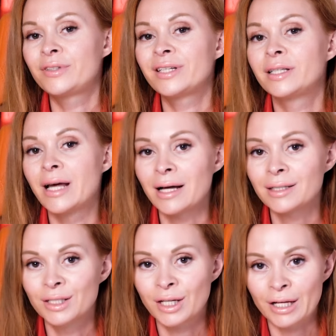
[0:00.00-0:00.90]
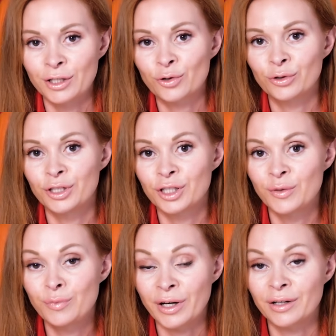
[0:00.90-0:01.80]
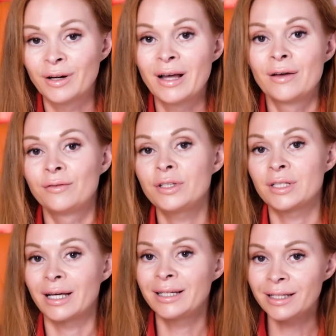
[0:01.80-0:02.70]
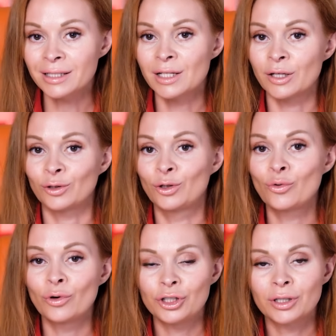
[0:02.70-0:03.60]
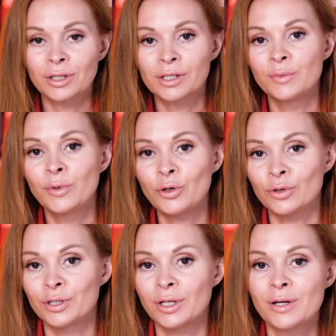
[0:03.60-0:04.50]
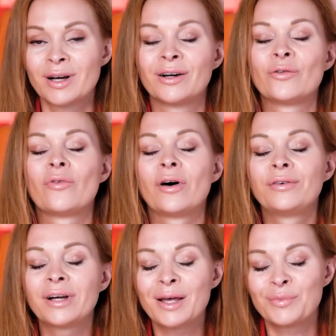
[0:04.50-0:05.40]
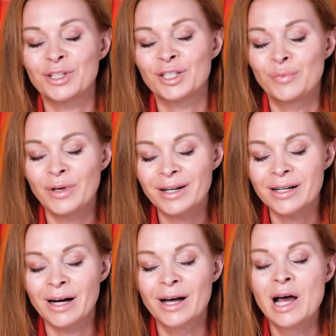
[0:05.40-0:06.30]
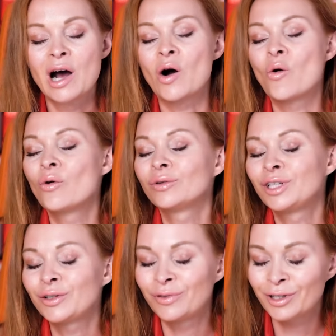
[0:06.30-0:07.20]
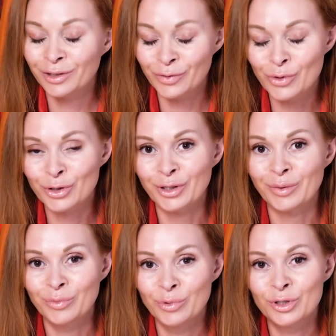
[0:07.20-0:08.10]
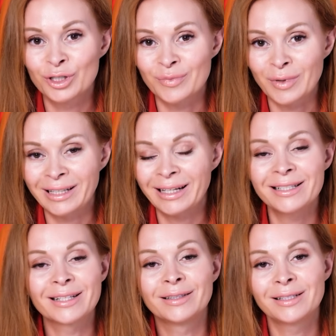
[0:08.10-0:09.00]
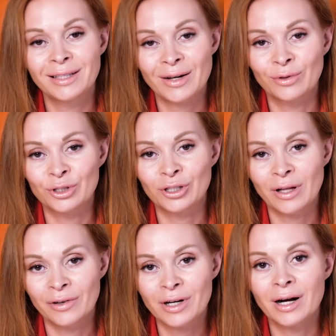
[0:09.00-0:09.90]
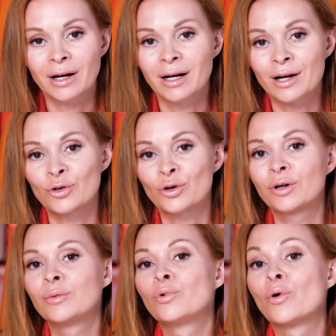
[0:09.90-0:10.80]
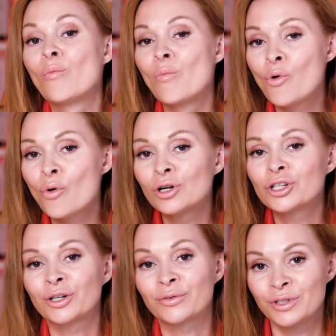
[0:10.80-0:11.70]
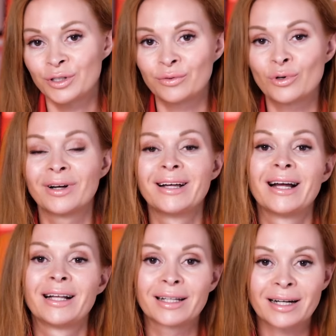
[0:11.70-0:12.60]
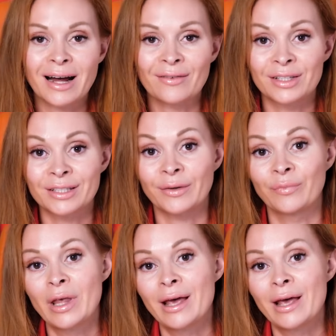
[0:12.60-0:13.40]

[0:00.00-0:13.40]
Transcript: Всегда сканируйте смех. Ведь если другой человек смеется, во время смеха он рефлекторно будет смотреть на того человека, который ему больше всего нравится.